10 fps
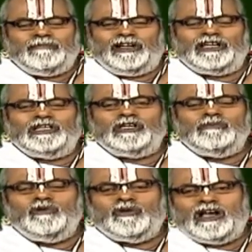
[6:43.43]
మంగ ఇంకో
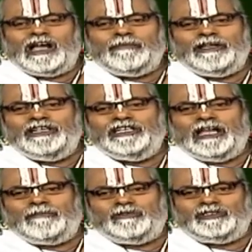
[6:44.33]
మూడో ఆమె ఇంటి
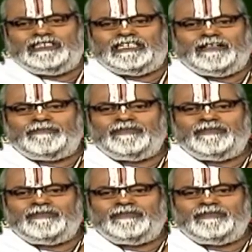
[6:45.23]
ఆమె వచ్చిందట